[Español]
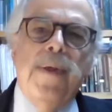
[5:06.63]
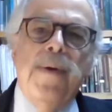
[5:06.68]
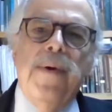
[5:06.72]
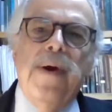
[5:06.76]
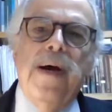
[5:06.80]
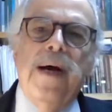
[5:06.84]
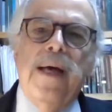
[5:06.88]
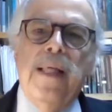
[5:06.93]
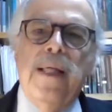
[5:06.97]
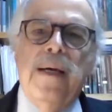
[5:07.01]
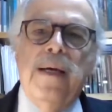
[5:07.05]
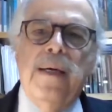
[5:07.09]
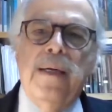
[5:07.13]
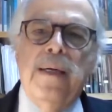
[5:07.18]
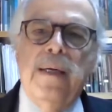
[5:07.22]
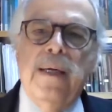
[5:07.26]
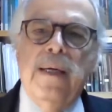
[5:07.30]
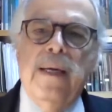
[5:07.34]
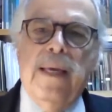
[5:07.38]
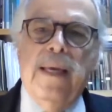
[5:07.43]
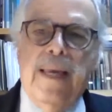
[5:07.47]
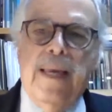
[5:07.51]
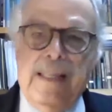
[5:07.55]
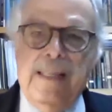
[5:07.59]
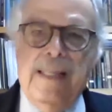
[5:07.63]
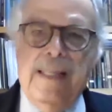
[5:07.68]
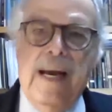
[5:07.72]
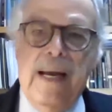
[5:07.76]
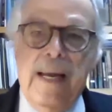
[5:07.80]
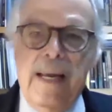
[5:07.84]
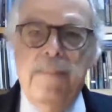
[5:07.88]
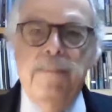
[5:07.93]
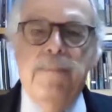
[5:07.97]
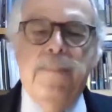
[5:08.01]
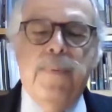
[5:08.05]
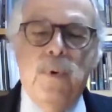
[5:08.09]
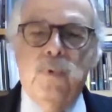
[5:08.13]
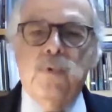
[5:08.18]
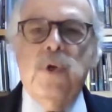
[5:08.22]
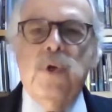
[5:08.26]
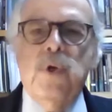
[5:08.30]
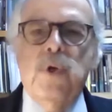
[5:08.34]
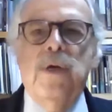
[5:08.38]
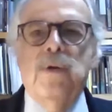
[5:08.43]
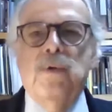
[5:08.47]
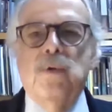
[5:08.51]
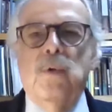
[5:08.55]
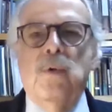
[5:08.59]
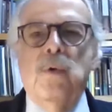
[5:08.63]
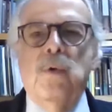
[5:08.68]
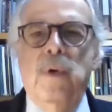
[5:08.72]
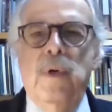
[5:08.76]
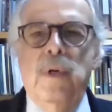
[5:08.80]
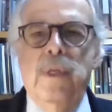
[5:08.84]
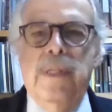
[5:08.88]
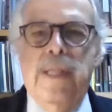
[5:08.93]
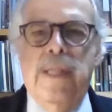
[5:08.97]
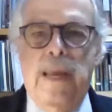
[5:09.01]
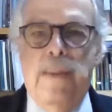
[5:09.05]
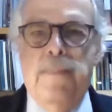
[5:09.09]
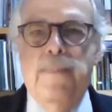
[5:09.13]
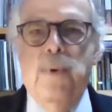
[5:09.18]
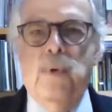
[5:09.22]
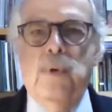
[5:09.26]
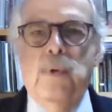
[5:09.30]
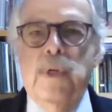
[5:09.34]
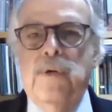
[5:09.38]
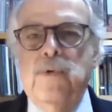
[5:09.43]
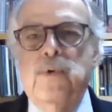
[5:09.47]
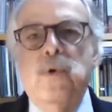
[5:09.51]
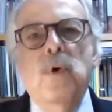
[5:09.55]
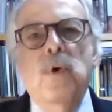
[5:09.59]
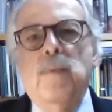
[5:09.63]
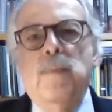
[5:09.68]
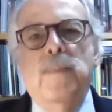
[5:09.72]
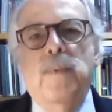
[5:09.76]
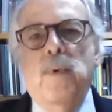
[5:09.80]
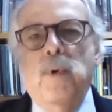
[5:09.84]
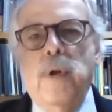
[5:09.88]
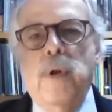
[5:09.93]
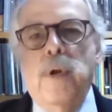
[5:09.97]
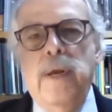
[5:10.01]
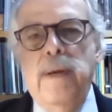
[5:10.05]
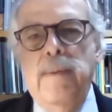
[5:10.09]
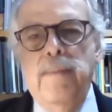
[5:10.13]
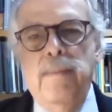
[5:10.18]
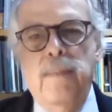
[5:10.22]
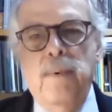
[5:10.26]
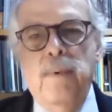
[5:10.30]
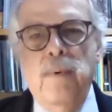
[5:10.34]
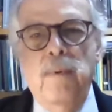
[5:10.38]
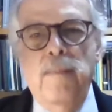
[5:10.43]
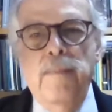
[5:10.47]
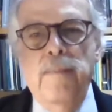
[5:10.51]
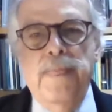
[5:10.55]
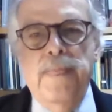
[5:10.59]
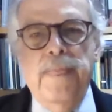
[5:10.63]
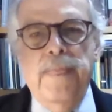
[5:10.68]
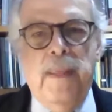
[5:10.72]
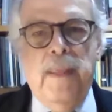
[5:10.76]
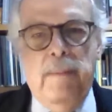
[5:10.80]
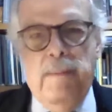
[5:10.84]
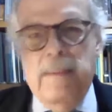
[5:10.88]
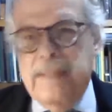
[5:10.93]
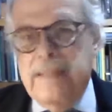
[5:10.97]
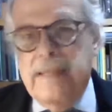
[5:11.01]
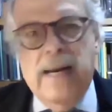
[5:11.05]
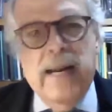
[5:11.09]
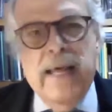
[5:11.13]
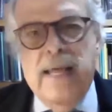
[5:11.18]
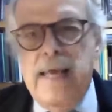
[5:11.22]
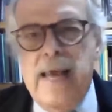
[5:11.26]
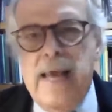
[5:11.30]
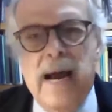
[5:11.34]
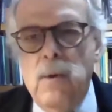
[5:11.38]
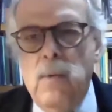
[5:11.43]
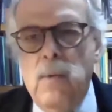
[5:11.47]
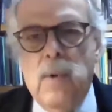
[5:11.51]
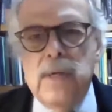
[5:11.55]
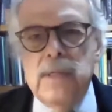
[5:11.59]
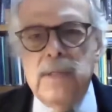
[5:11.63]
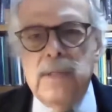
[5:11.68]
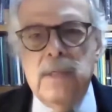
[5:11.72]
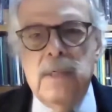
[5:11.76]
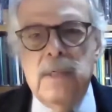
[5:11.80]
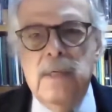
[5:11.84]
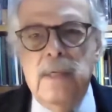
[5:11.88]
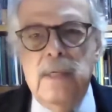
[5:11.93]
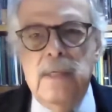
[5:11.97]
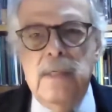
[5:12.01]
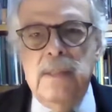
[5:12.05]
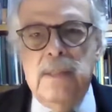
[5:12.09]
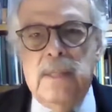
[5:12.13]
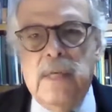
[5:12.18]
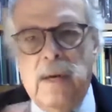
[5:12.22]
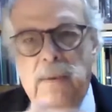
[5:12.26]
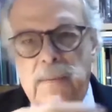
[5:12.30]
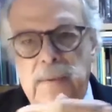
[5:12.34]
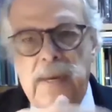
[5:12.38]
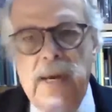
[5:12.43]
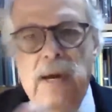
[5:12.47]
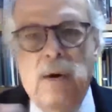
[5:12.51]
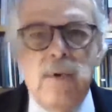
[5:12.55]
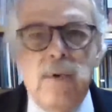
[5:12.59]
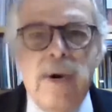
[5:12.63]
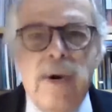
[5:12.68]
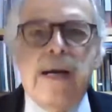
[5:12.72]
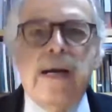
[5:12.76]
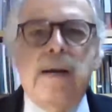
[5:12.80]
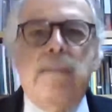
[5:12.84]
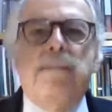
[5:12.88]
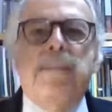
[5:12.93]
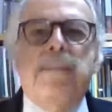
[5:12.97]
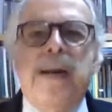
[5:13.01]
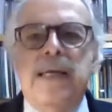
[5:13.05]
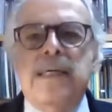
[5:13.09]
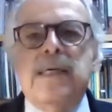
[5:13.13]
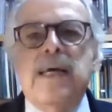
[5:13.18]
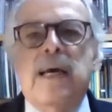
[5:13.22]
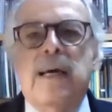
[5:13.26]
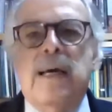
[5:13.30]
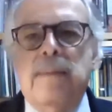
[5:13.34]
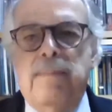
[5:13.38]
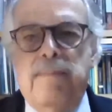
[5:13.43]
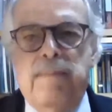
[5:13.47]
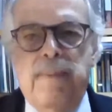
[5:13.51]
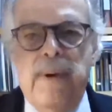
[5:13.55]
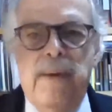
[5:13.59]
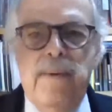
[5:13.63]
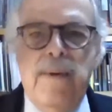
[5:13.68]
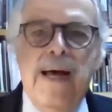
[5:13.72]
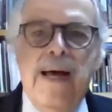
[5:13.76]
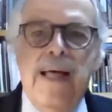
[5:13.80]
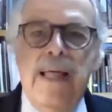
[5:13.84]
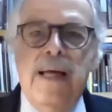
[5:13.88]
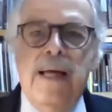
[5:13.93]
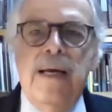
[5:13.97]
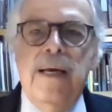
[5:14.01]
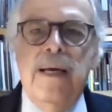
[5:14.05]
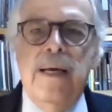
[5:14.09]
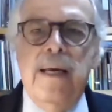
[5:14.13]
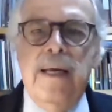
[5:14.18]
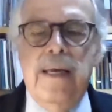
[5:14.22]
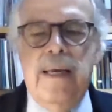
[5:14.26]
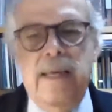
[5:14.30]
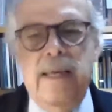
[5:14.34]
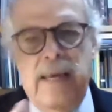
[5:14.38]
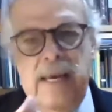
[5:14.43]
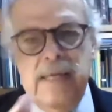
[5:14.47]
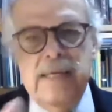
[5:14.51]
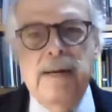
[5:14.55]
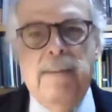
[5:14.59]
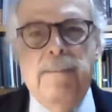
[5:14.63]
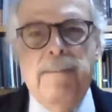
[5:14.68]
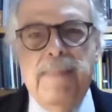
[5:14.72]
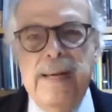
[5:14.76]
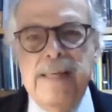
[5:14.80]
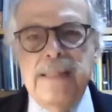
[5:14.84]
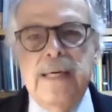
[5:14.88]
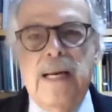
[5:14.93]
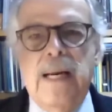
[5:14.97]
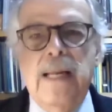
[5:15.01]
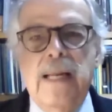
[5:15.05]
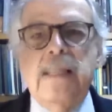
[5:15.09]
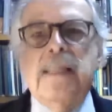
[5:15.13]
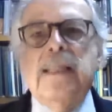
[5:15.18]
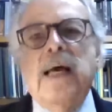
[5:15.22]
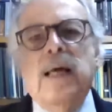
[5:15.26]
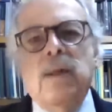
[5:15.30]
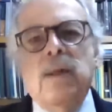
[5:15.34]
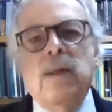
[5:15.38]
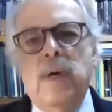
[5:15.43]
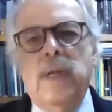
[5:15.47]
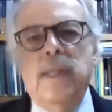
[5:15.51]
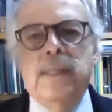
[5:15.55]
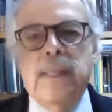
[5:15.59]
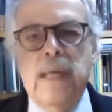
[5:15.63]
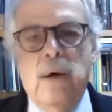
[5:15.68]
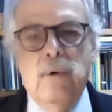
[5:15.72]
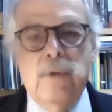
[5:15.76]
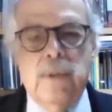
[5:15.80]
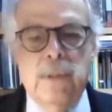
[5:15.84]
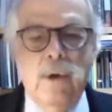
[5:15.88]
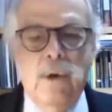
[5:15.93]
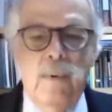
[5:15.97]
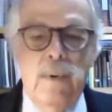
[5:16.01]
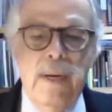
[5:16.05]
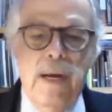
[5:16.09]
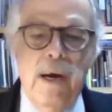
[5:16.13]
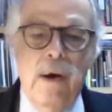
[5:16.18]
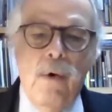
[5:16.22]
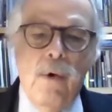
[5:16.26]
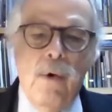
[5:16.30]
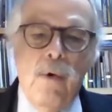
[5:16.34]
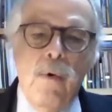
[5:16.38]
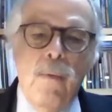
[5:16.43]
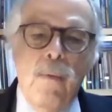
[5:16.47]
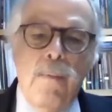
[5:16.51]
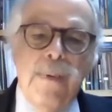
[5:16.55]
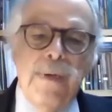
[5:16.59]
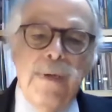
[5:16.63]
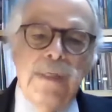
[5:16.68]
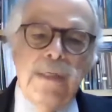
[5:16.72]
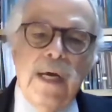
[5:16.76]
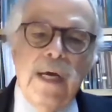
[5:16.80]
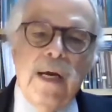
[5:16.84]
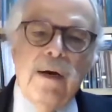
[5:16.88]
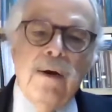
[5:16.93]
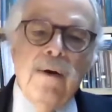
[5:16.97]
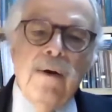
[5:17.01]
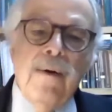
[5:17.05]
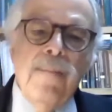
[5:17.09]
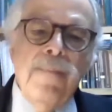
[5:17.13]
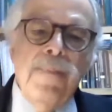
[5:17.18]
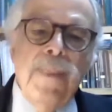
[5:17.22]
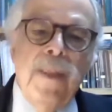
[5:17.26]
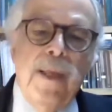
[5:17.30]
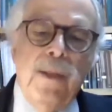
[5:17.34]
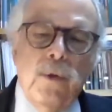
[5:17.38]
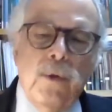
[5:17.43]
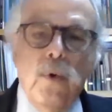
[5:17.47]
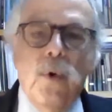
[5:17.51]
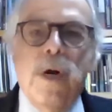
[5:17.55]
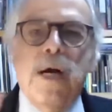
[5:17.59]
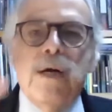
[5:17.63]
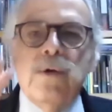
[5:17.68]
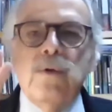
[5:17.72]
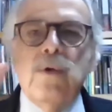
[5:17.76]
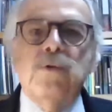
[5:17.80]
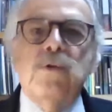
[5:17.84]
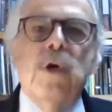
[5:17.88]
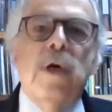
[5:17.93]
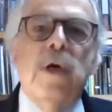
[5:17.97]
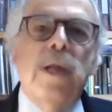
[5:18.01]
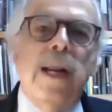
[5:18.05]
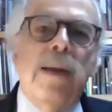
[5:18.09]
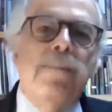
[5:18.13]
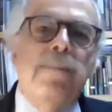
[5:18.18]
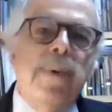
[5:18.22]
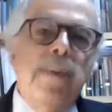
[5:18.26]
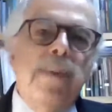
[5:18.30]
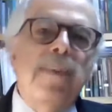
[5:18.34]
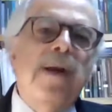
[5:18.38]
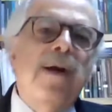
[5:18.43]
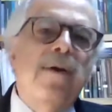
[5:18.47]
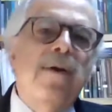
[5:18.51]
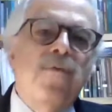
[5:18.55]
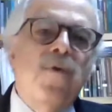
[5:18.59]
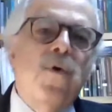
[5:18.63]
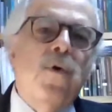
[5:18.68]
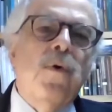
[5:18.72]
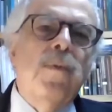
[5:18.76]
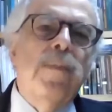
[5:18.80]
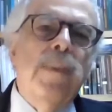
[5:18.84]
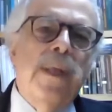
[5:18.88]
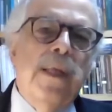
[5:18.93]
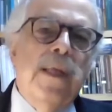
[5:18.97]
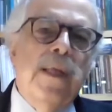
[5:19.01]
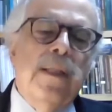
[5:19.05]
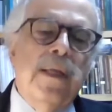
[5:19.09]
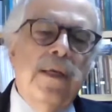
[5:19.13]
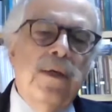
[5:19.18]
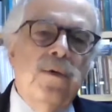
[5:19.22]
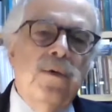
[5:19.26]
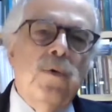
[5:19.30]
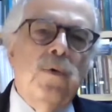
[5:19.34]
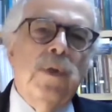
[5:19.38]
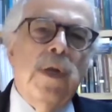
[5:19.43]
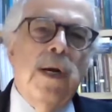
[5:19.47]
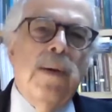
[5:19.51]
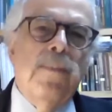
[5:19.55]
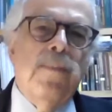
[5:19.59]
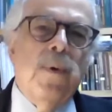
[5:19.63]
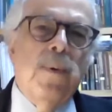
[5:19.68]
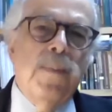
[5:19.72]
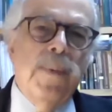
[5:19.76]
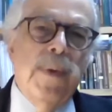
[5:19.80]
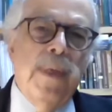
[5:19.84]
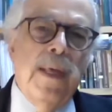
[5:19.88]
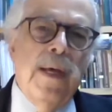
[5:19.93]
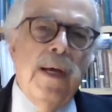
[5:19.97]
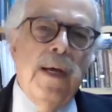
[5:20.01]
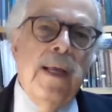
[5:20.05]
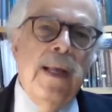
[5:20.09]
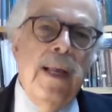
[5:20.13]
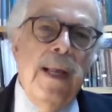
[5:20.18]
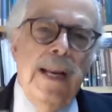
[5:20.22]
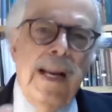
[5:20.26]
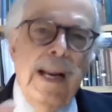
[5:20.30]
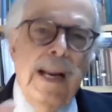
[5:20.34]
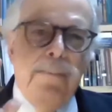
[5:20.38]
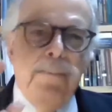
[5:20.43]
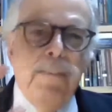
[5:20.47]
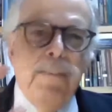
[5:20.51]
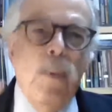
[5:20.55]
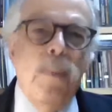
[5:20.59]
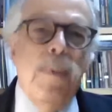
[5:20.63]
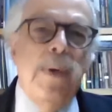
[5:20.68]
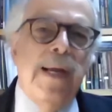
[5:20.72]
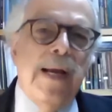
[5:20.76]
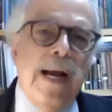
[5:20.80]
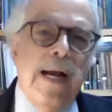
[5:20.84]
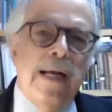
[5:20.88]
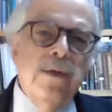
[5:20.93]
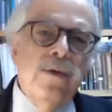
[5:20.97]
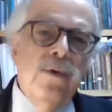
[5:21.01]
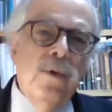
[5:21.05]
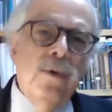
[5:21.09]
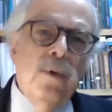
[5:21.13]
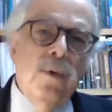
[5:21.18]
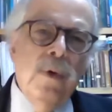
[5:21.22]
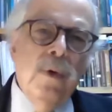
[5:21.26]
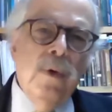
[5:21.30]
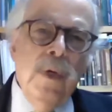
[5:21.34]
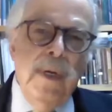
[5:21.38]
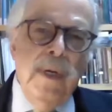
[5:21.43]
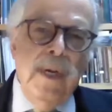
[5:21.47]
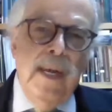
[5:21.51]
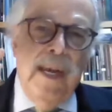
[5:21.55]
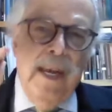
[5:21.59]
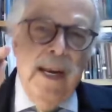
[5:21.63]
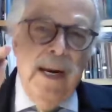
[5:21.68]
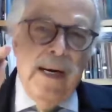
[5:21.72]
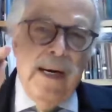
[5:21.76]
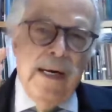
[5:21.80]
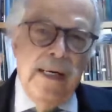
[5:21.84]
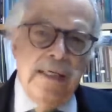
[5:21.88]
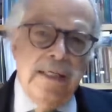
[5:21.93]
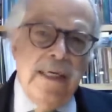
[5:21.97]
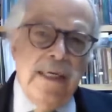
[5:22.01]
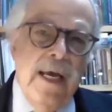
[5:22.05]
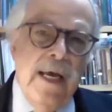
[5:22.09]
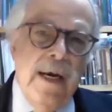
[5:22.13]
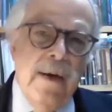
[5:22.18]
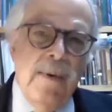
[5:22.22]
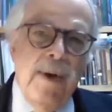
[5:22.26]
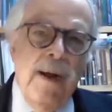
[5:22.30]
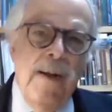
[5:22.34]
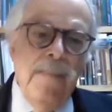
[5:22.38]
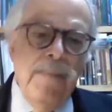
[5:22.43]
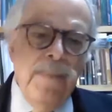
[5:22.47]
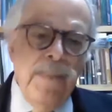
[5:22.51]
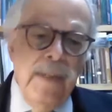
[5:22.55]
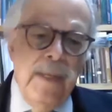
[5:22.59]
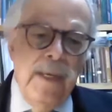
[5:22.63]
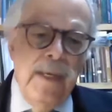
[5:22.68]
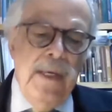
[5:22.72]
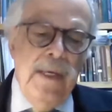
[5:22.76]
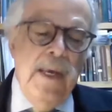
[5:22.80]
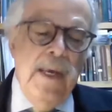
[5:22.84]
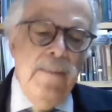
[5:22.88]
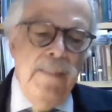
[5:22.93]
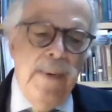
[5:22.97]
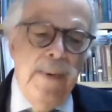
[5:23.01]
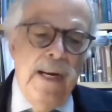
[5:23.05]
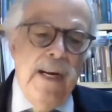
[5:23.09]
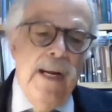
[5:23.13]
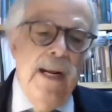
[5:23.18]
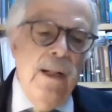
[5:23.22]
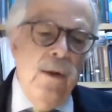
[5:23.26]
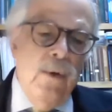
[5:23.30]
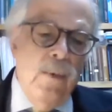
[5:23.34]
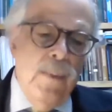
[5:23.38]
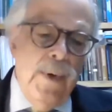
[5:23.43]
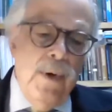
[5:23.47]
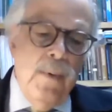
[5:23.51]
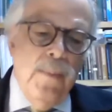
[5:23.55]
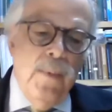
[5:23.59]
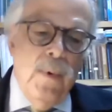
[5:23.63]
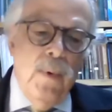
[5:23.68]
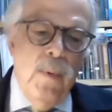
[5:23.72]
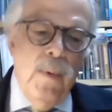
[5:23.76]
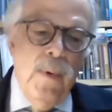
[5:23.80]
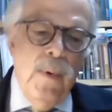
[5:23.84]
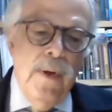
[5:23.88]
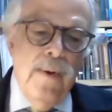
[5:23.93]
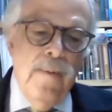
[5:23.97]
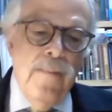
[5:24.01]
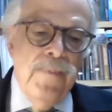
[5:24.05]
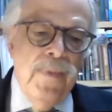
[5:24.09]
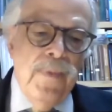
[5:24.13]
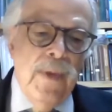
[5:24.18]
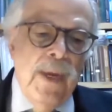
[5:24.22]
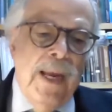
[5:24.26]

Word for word: privada que están en proceso de explotación, por ejemplo, en materia de aguas, si había una represa privada y esa pasa al Estado, el Estado está obligado a compensarlo. En todo caso, esa es la primera forma de extinción de la propiedad, la publicación en reserva y en bienes del dominio público.